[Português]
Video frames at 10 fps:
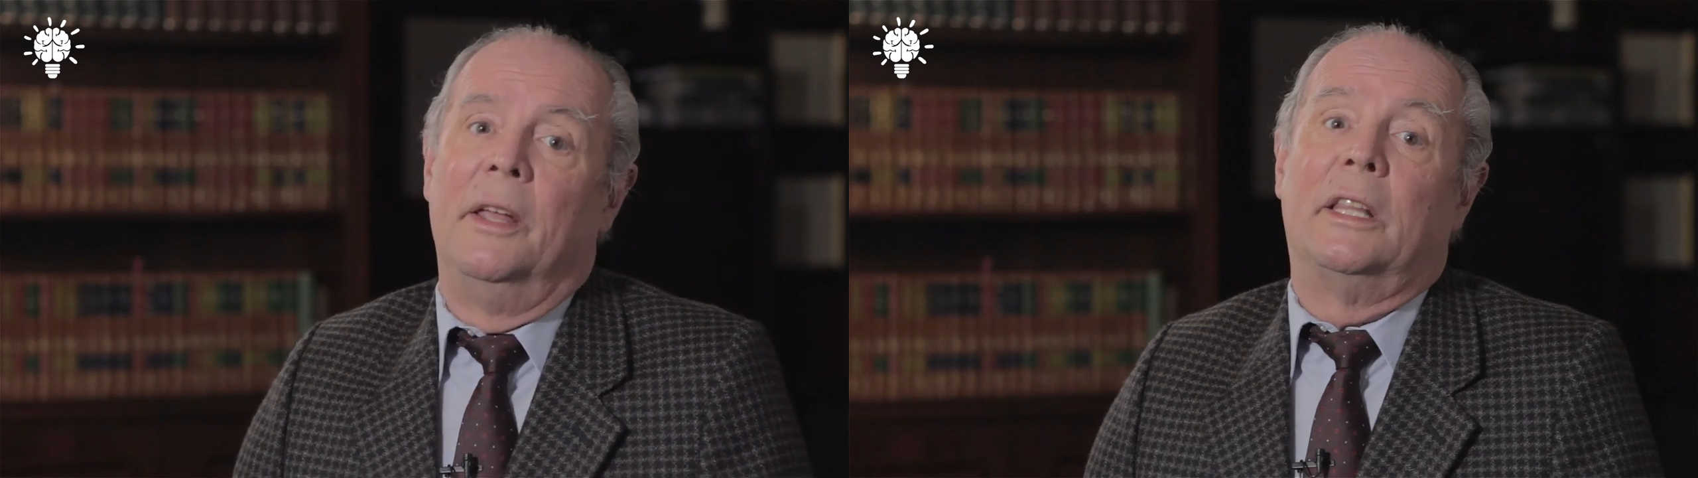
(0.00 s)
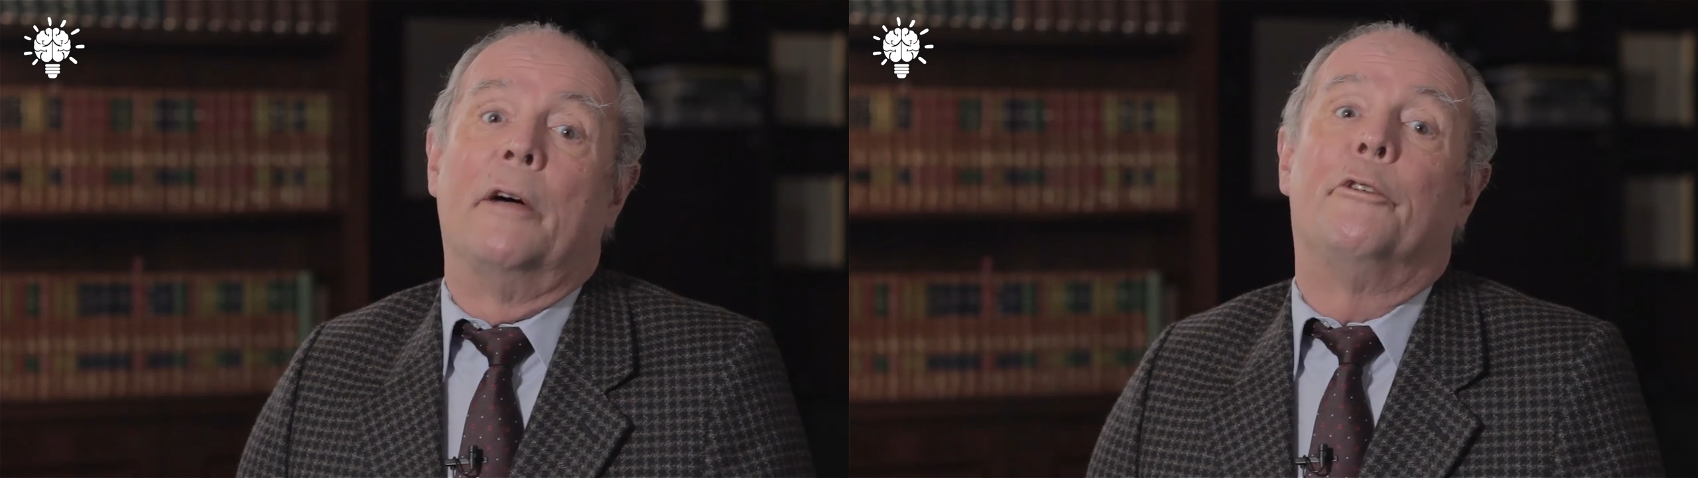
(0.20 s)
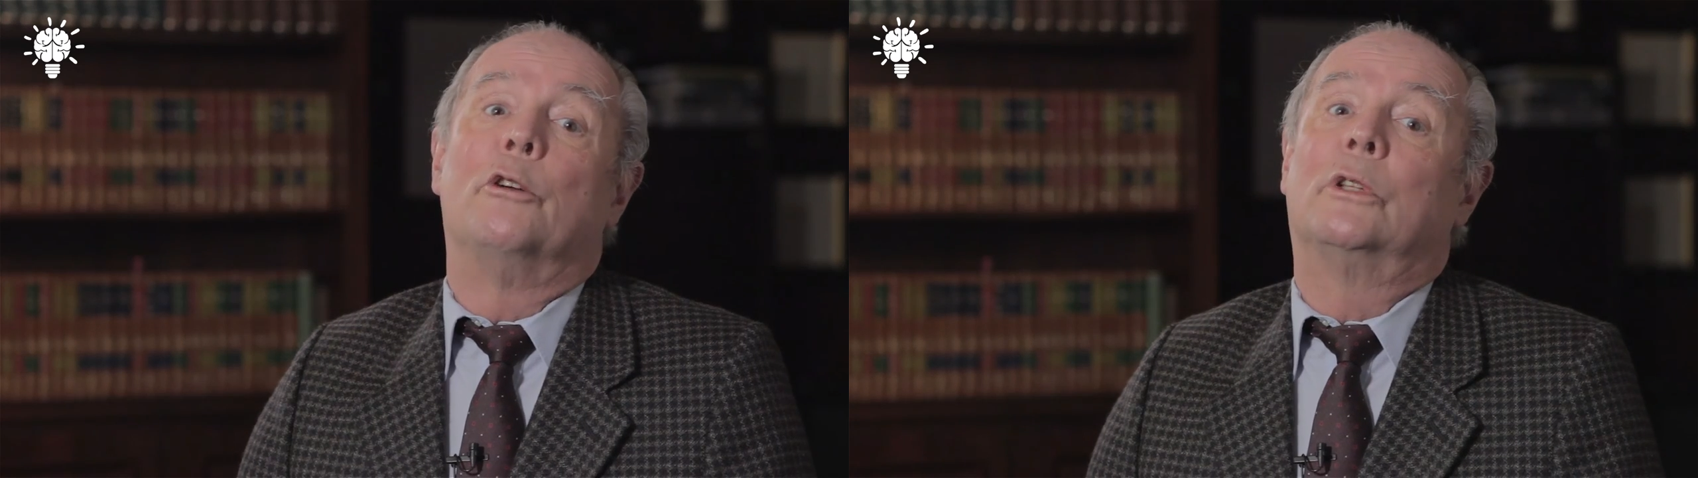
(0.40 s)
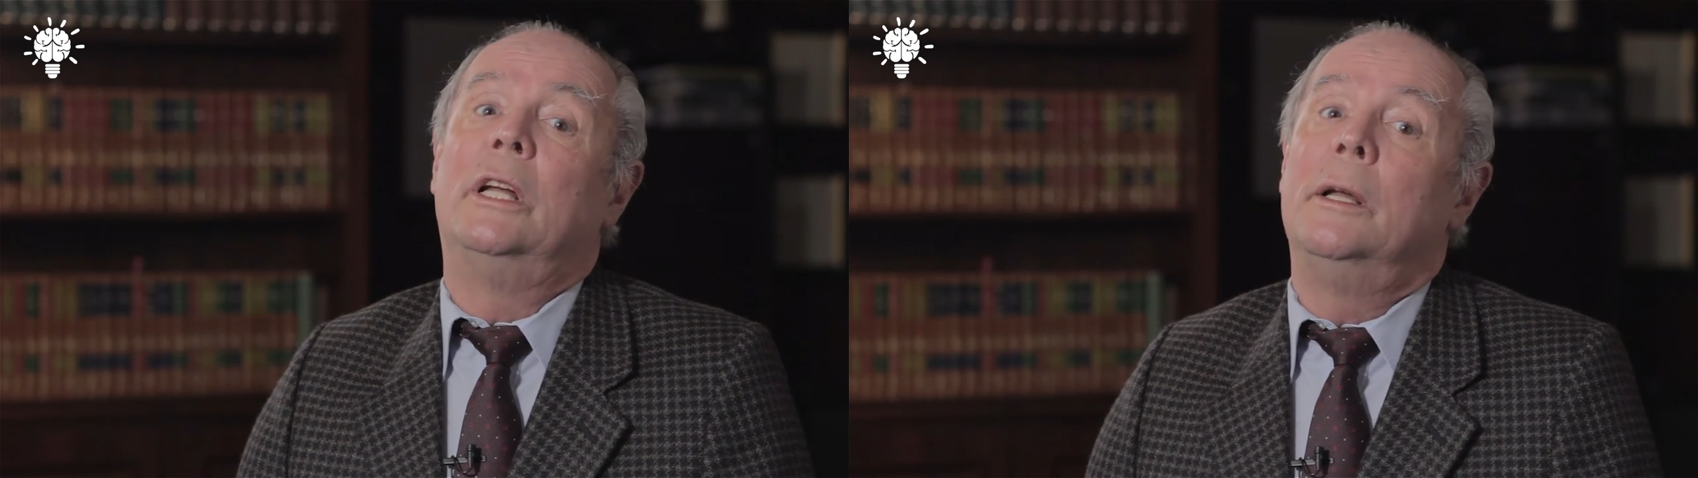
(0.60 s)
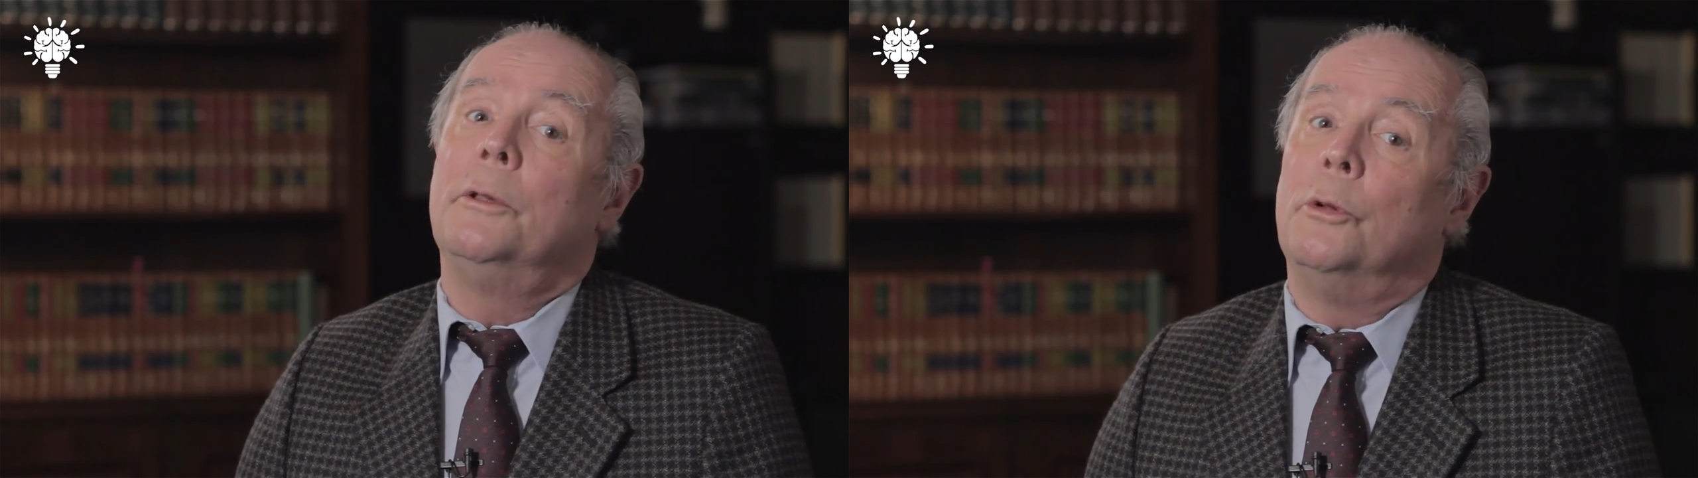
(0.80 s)
Está
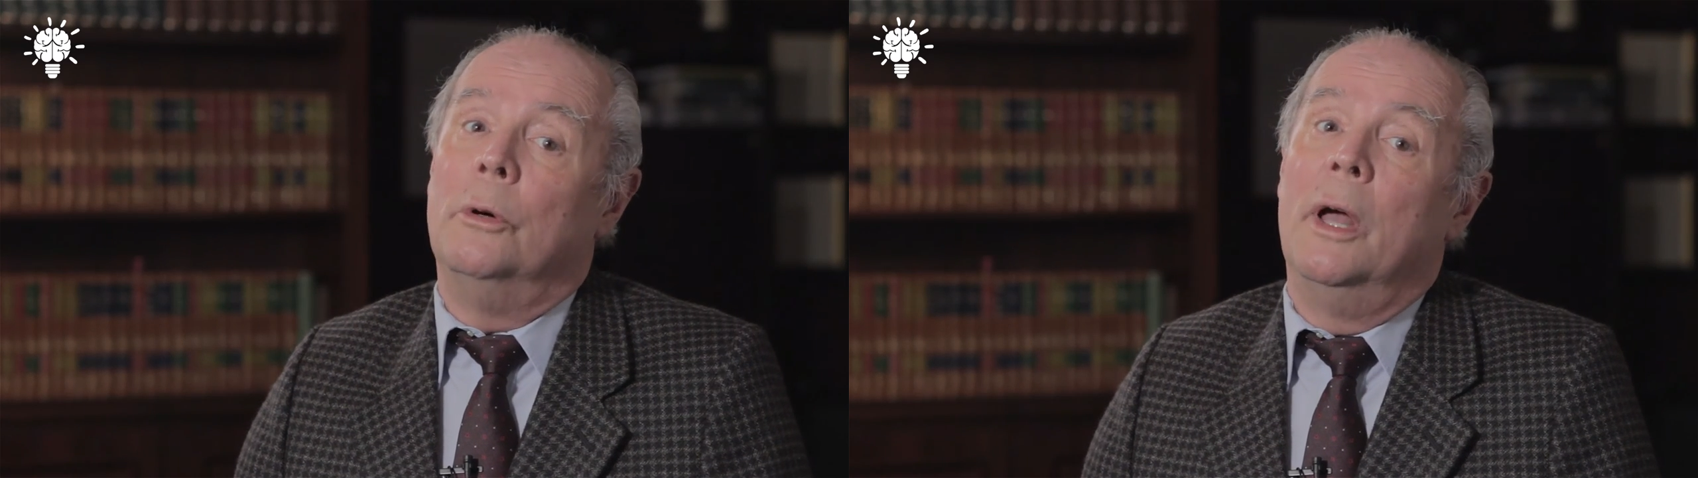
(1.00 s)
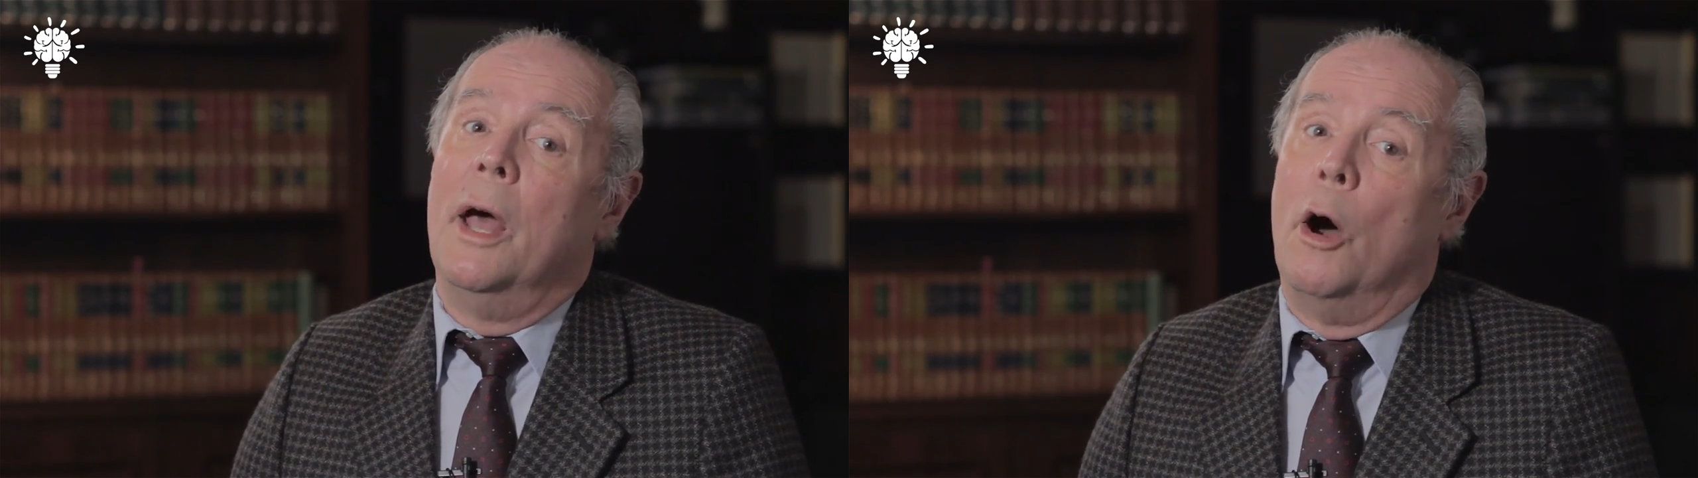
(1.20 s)
faltando